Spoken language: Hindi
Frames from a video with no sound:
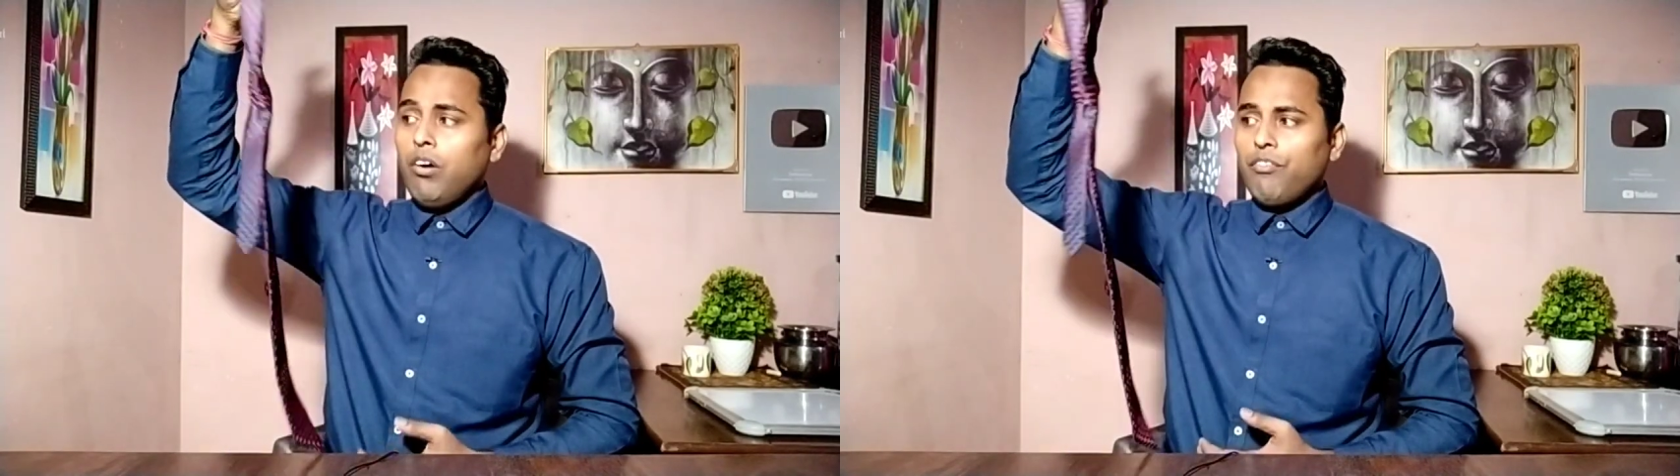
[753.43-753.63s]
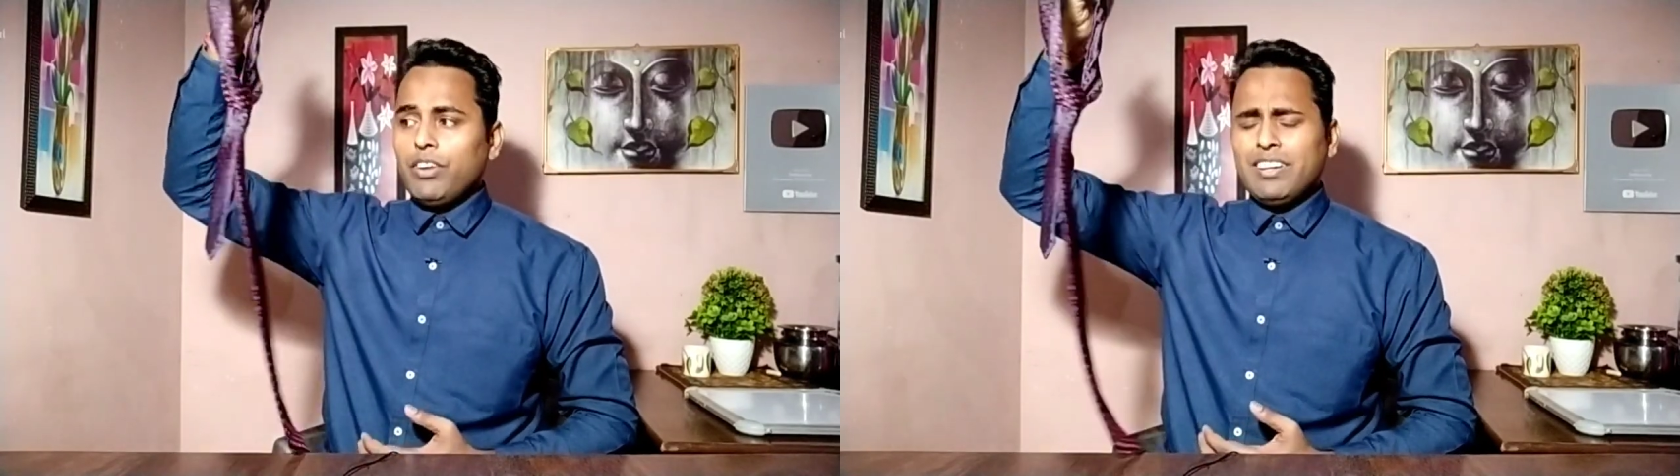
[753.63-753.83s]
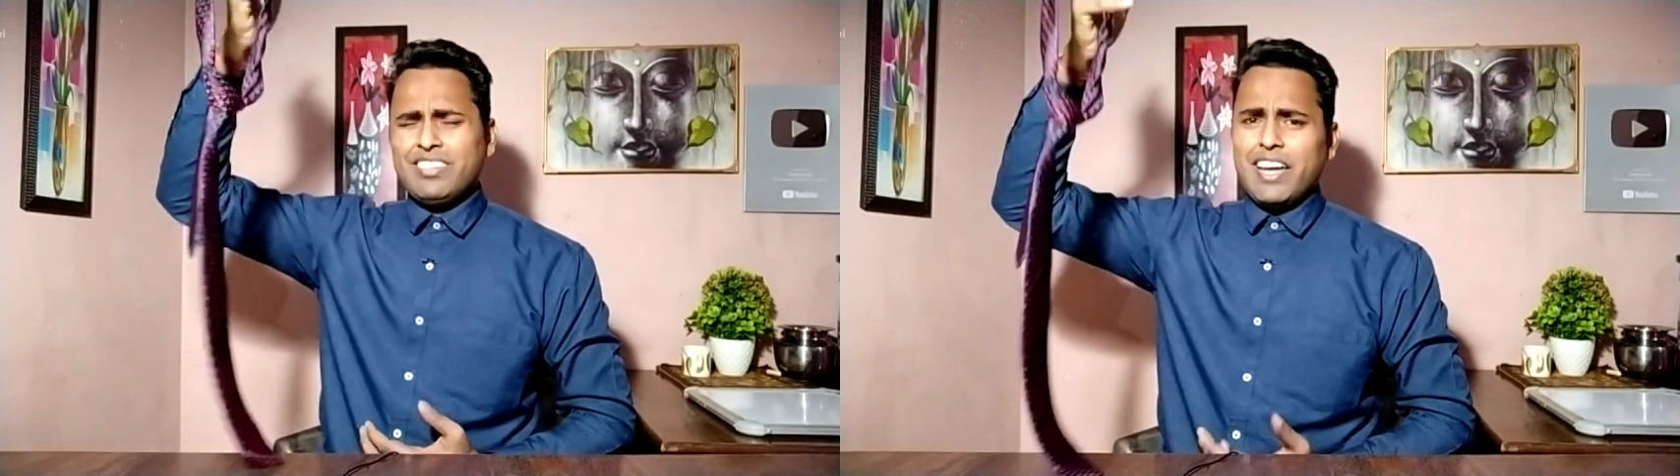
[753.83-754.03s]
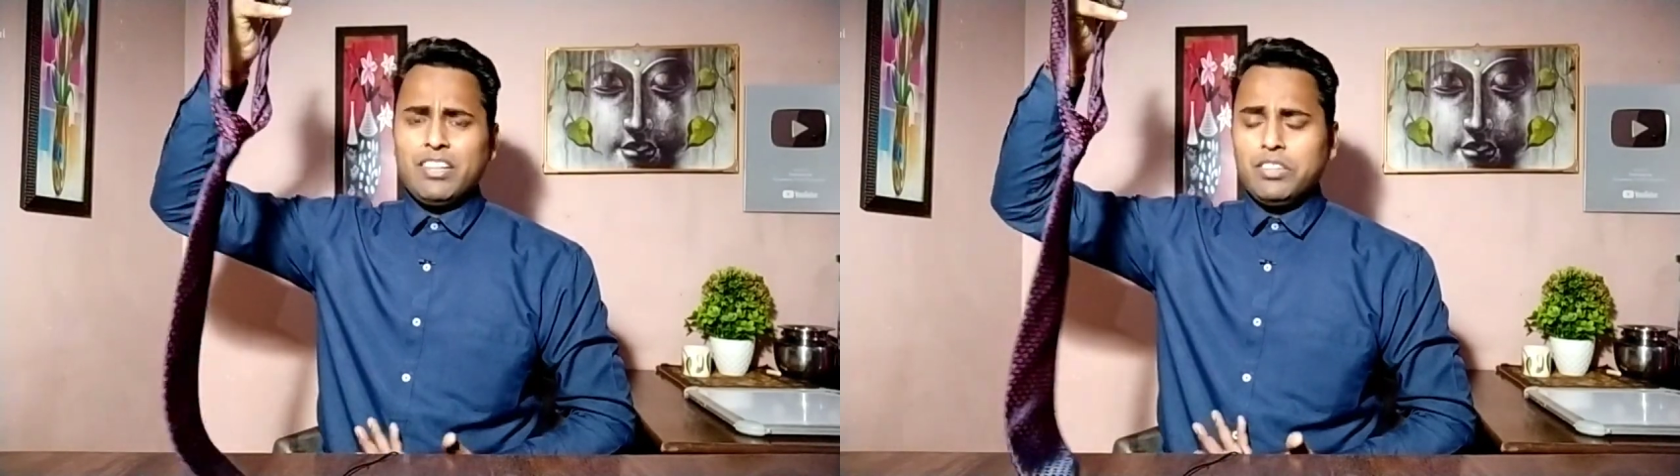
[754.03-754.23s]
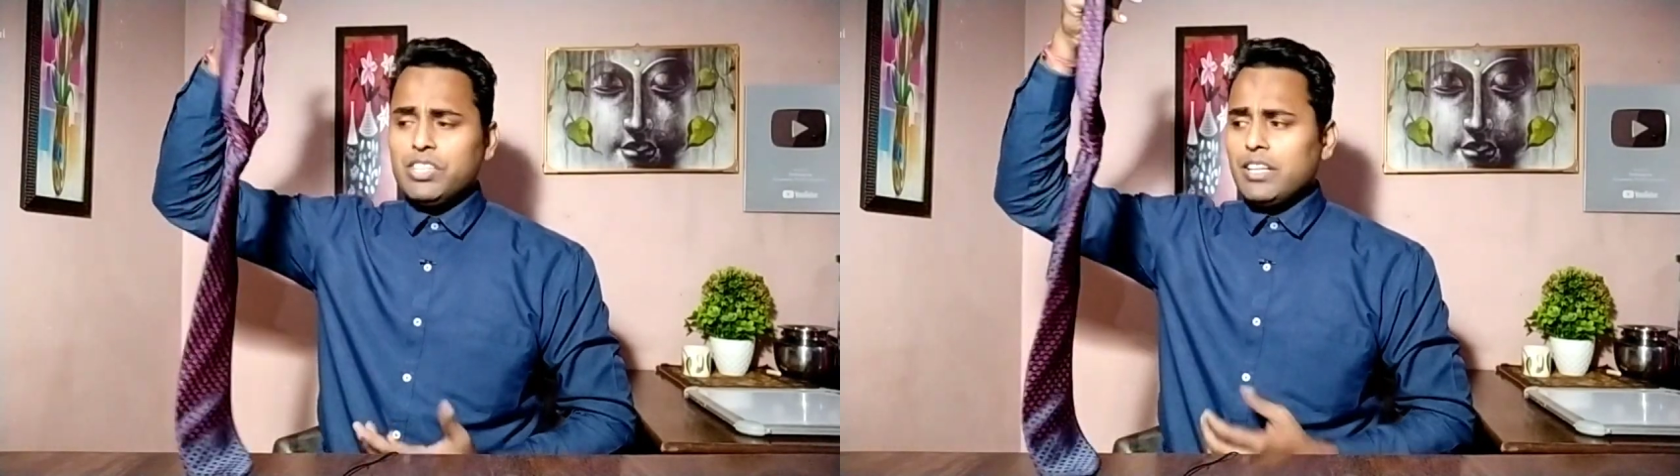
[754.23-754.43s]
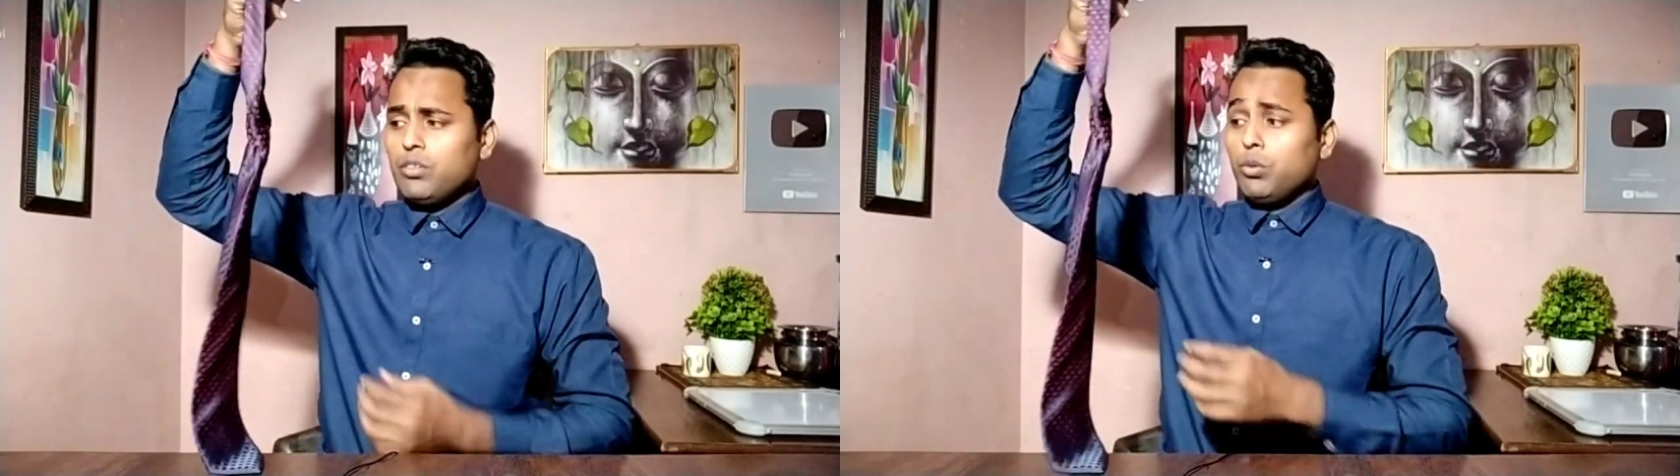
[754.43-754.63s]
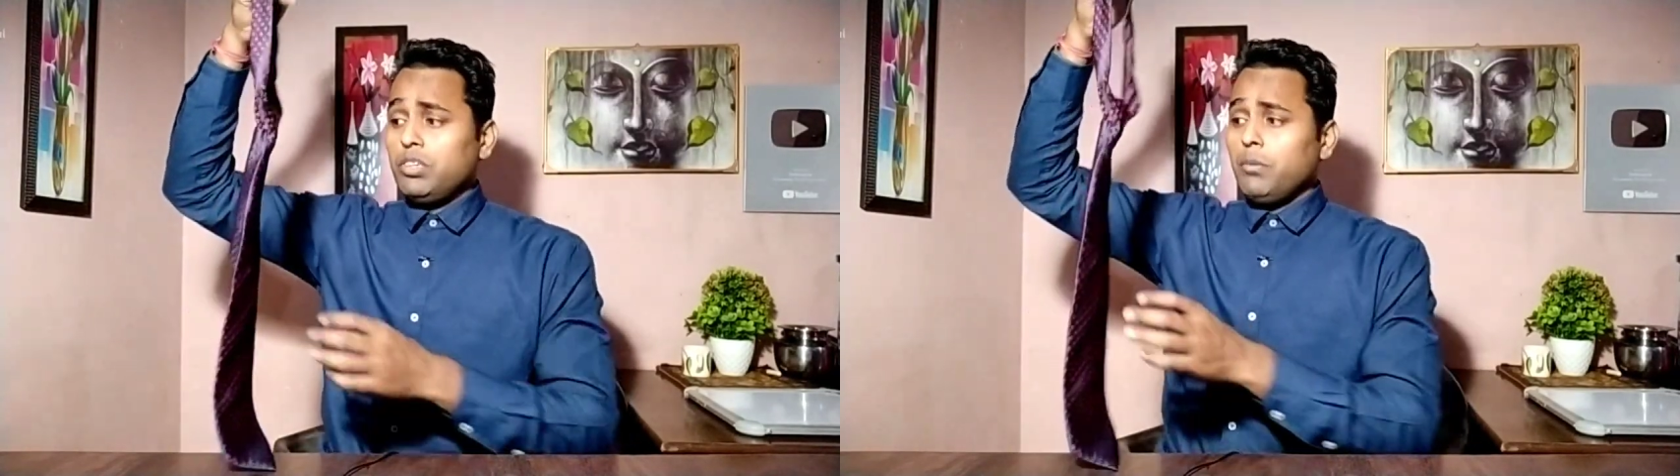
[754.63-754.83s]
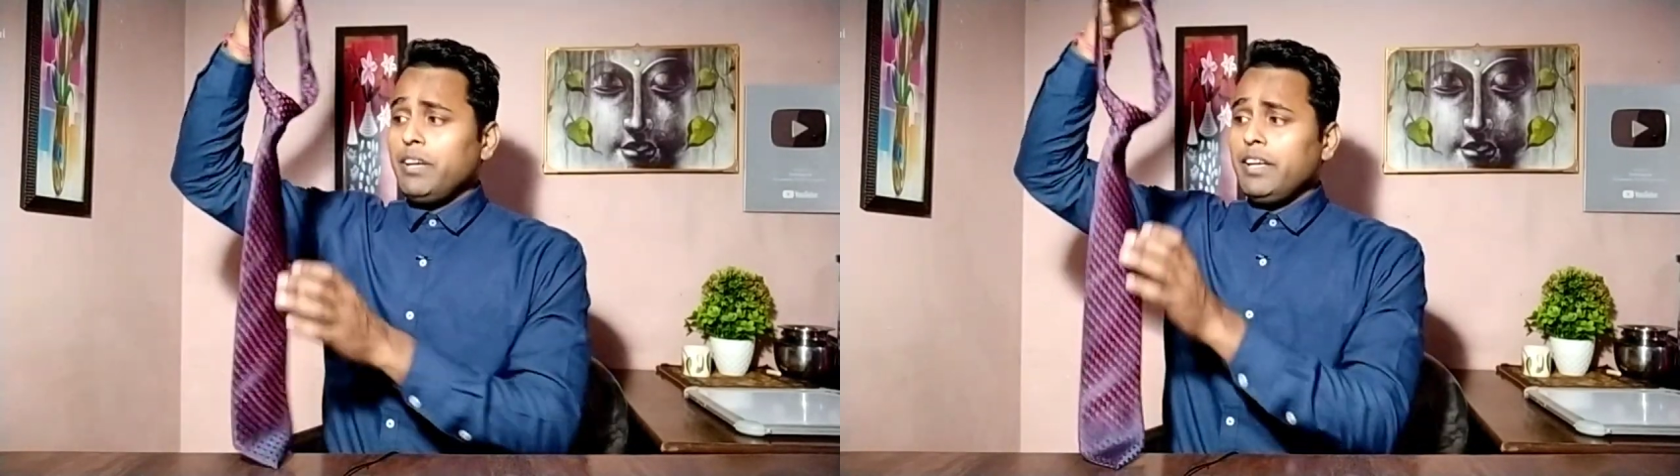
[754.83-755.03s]
और फिर टाई इतनी ज़्यादा
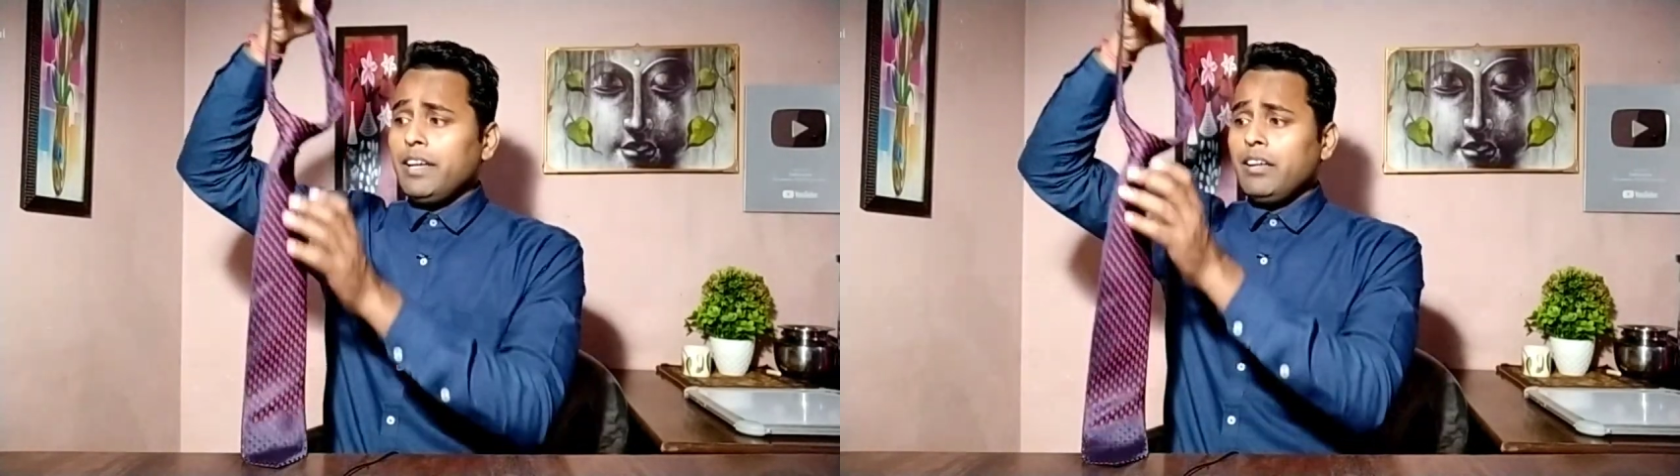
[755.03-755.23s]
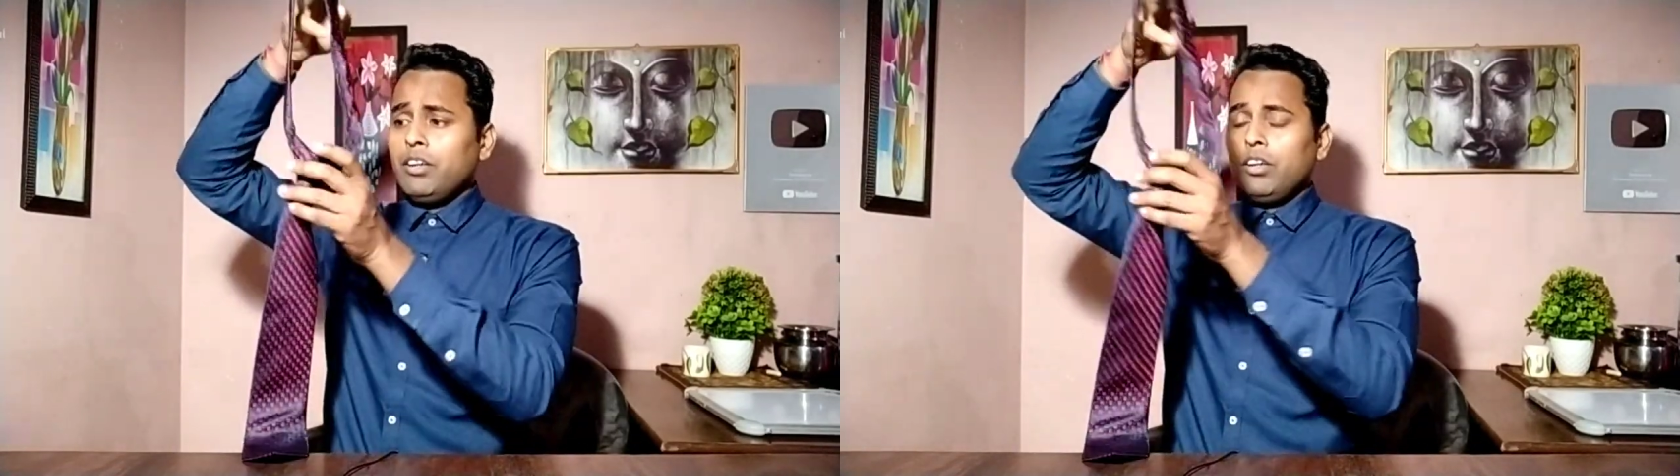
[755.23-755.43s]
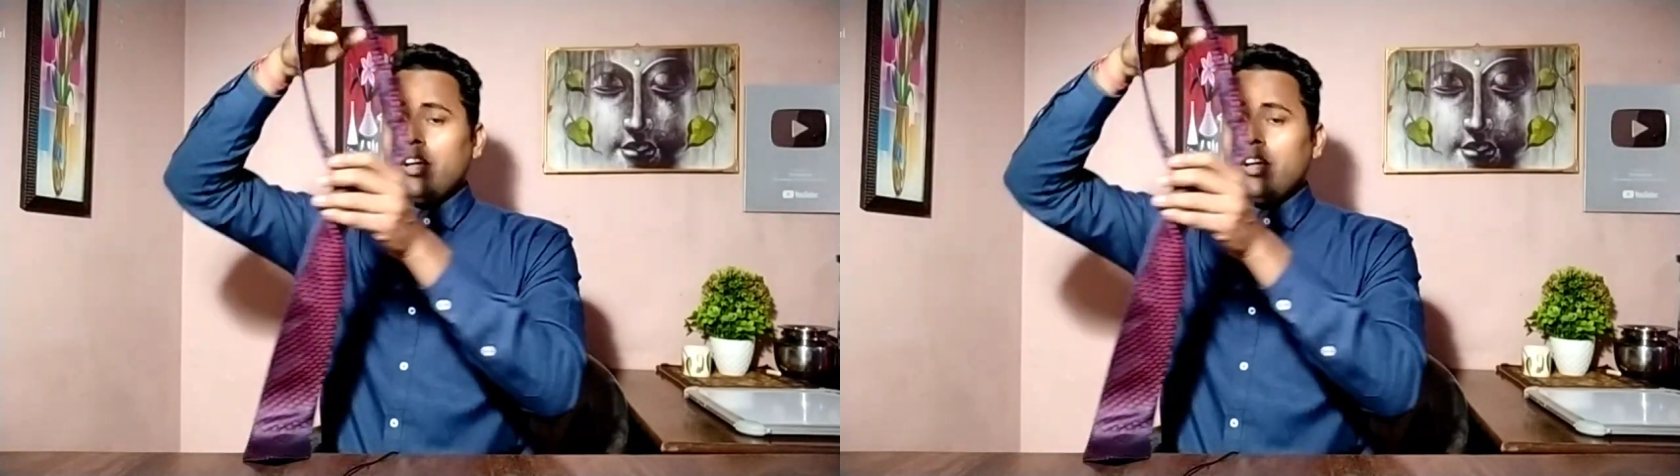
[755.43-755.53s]
धुलती भी नहीं है